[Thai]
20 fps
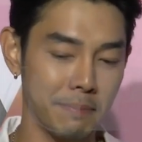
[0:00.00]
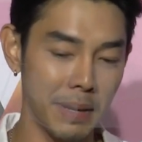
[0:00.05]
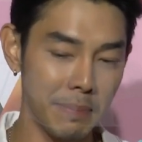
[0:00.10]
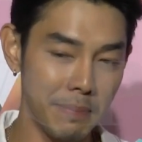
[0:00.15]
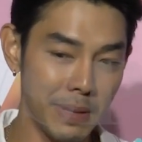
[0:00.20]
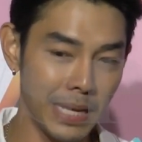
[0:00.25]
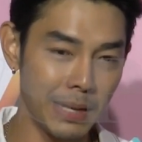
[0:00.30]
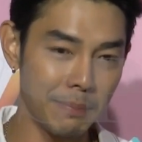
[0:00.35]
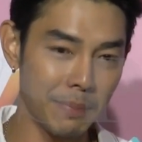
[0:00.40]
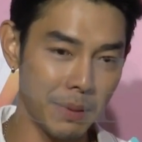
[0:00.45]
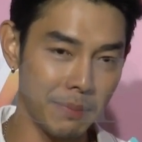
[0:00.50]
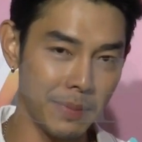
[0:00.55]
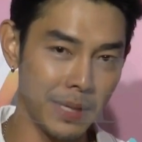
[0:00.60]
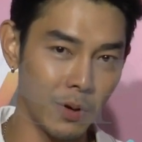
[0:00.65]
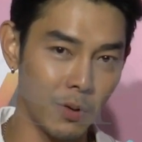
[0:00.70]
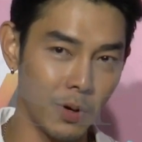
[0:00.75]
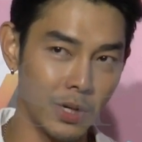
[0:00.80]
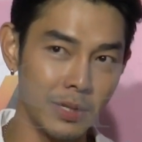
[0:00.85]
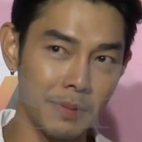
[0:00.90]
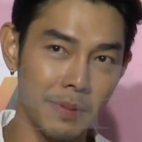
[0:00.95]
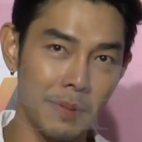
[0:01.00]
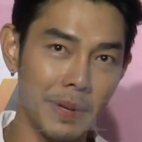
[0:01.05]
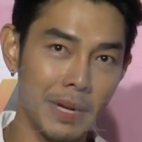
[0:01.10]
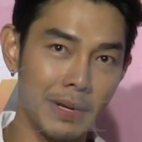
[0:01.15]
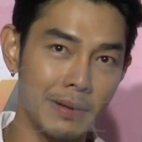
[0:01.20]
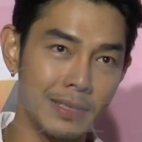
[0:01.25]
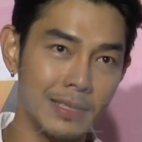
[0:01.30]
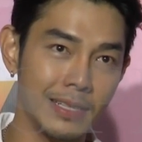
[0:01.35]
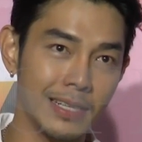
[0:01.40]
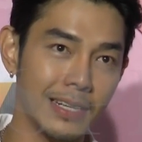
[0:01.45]
มันมีมันมีคนที่มา
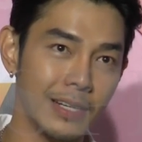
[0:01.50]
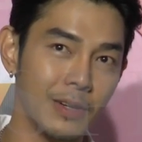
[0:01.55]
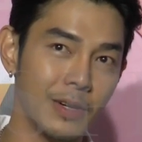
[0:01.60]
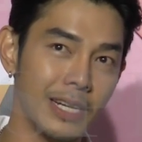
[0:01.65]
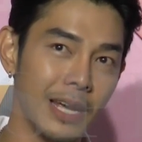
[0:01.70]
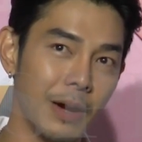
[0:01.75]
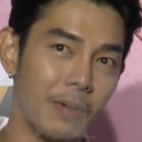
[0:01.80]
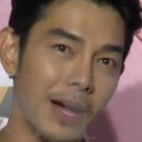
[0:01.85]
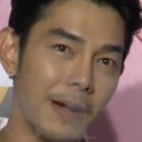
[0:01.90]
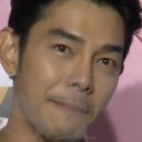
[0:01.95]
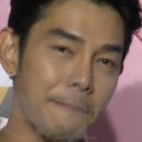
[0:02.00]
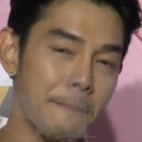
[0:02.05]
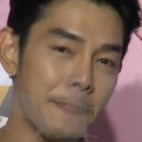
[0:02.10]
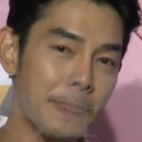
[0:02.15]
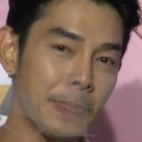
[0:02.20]
เป็นเรียกว่า